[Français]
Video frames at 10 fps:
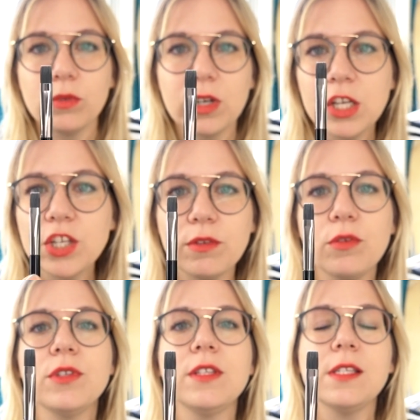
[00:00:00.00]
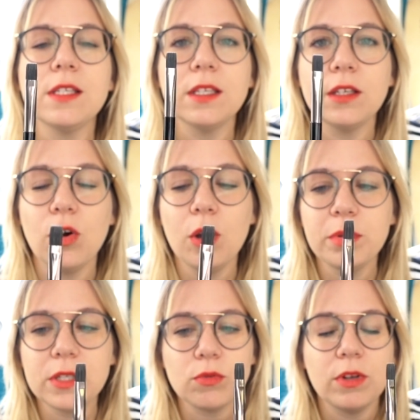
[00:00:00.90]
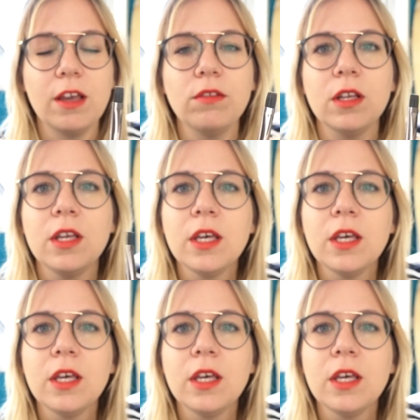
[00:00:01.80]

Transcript: Donc là, j'avais envie d'essayer des grands pinceaux lèvres.